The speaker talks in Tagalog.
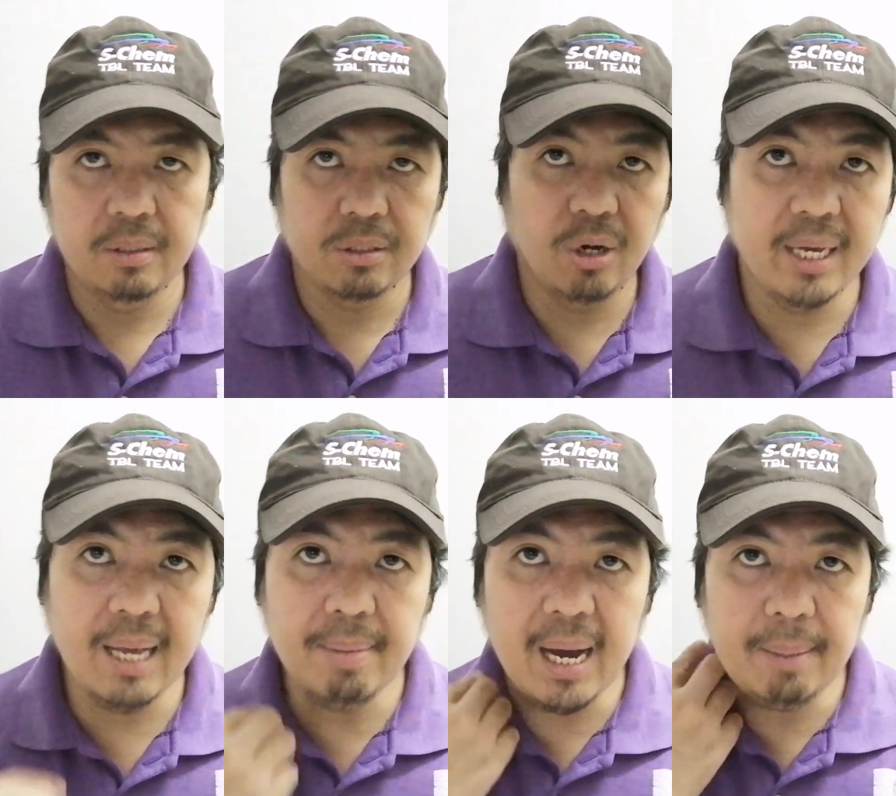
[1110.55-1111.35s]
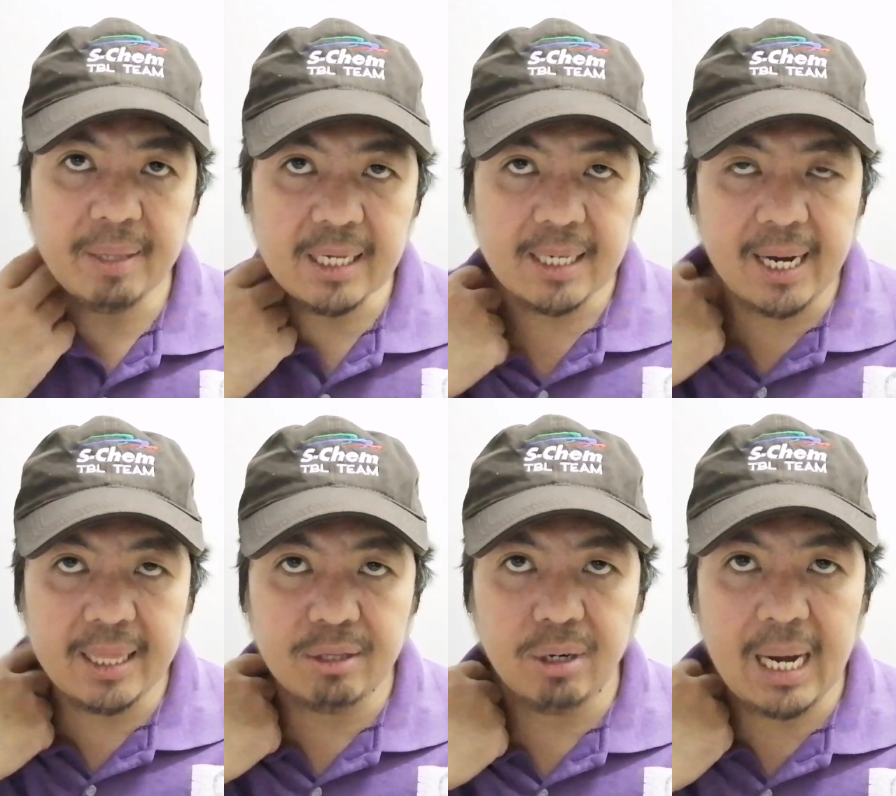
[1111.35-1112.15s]
So ayan mga kapatid,
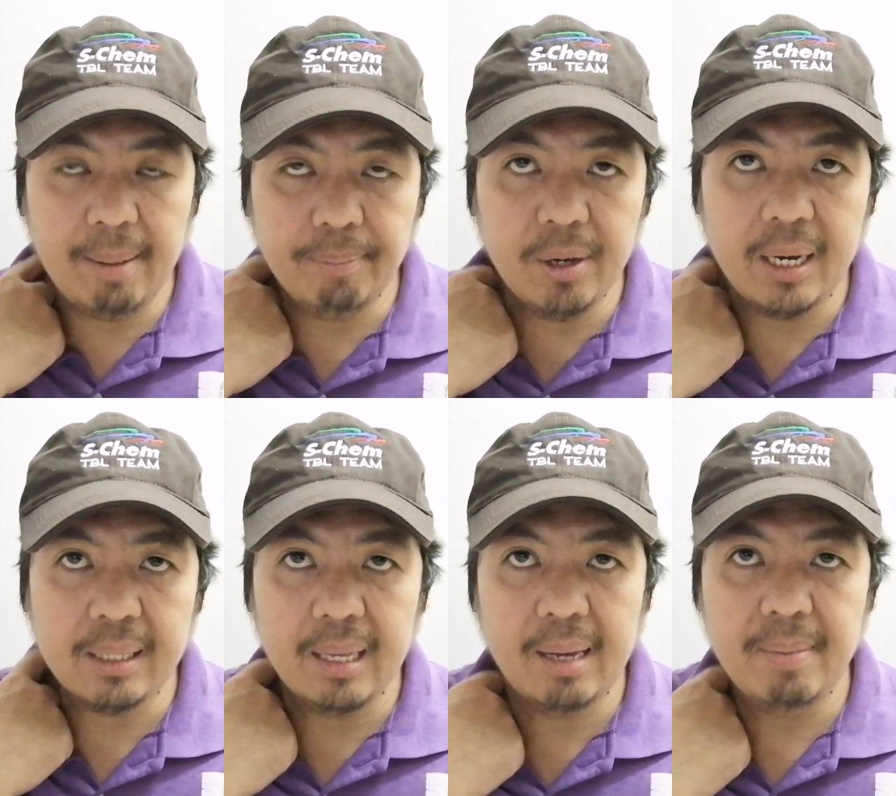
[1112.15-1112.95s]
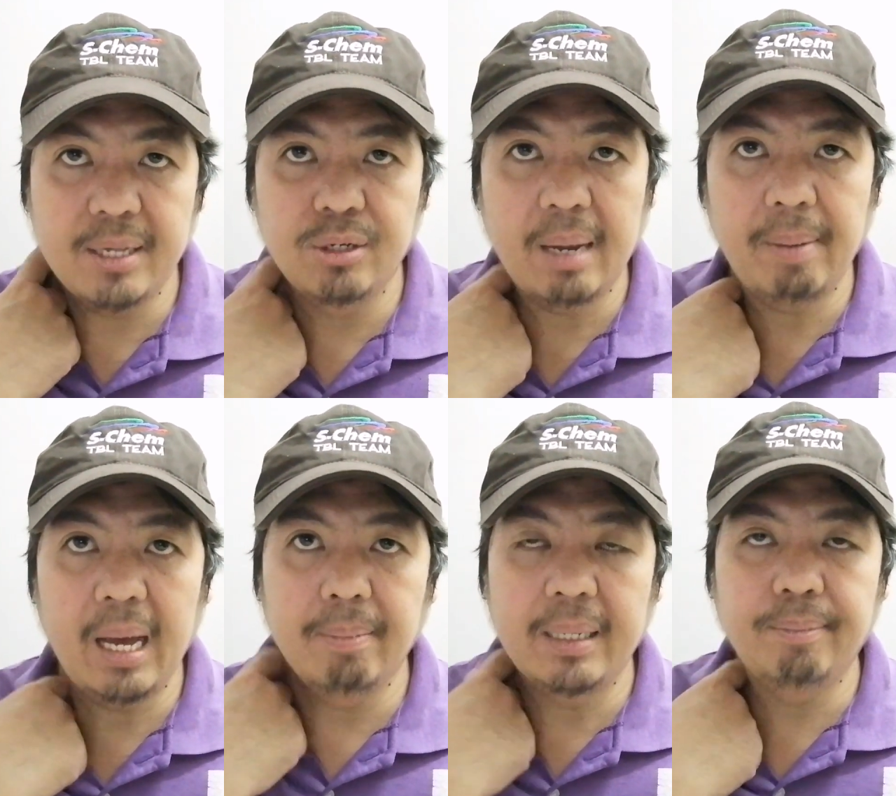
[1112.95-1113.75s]
hanggang dito na lang po at uh, medyo
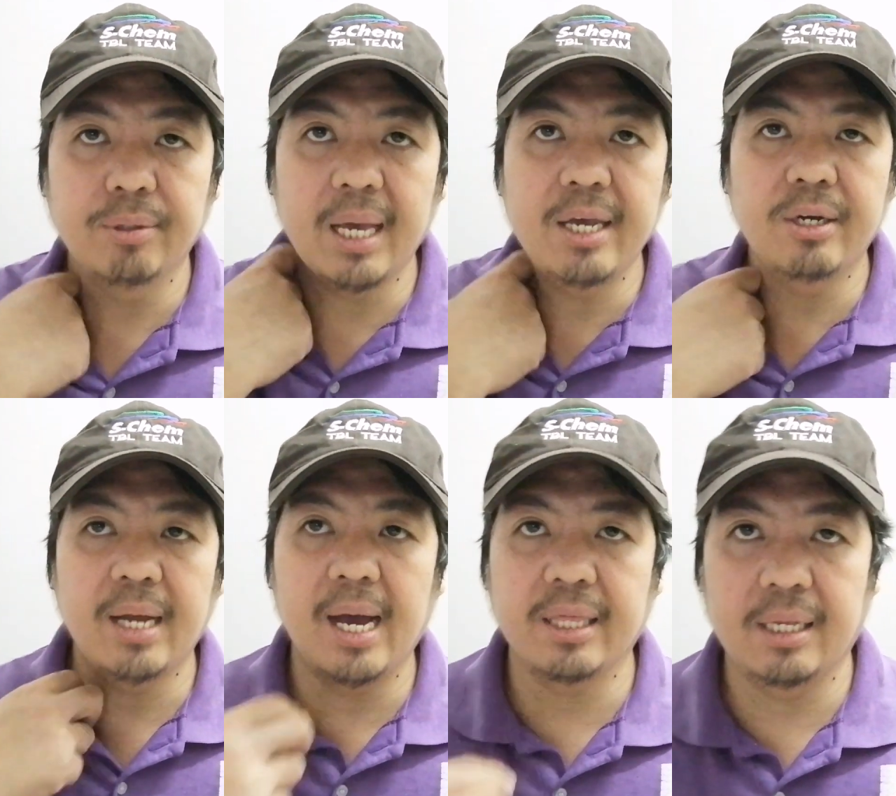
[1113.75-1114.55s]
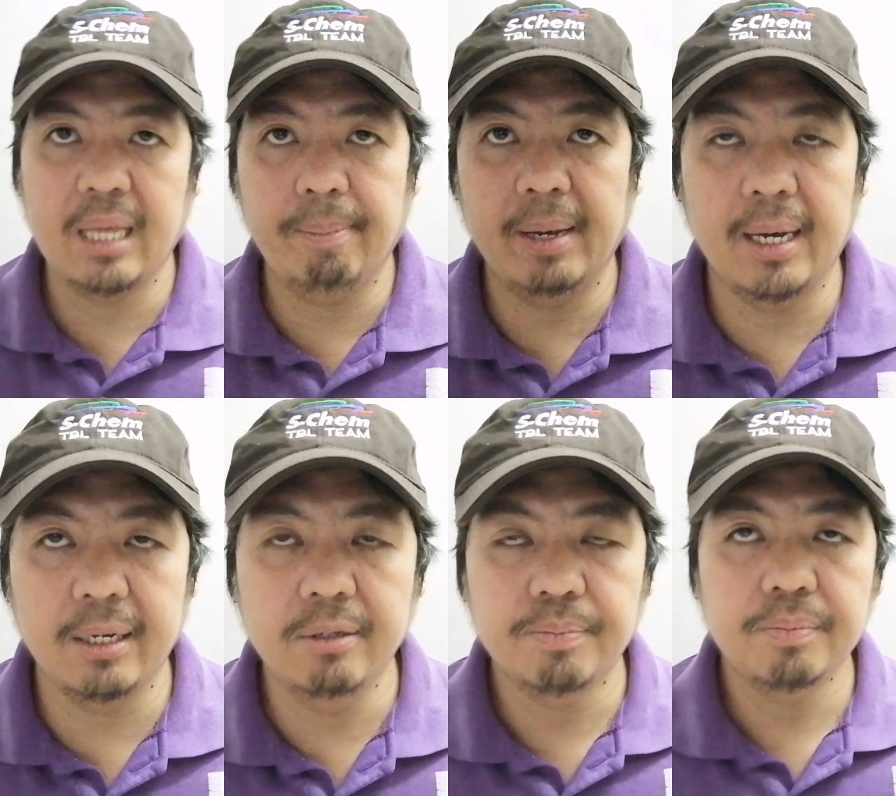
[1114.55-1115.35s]
napahaba na po tayo ng ating topic
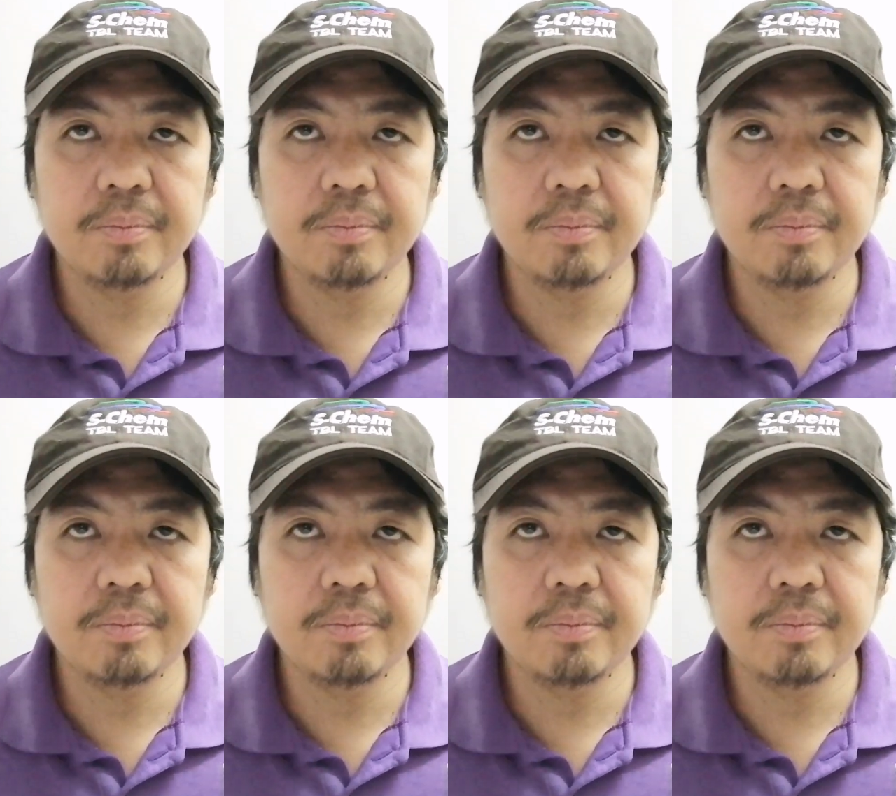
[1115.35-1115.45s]
ano.